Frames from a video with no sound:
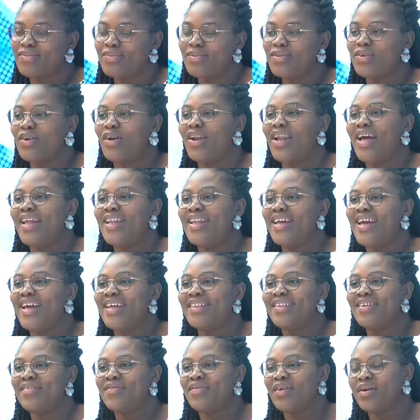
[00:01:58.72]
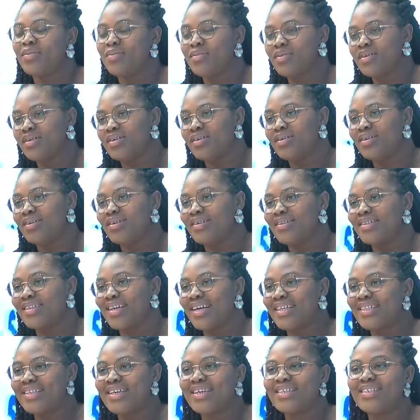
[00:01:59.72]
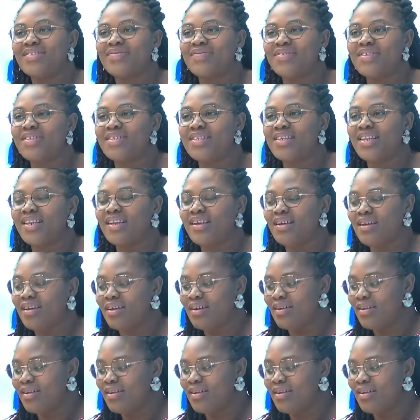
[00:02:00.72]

L'année a été vraiment euh, très, très difficile.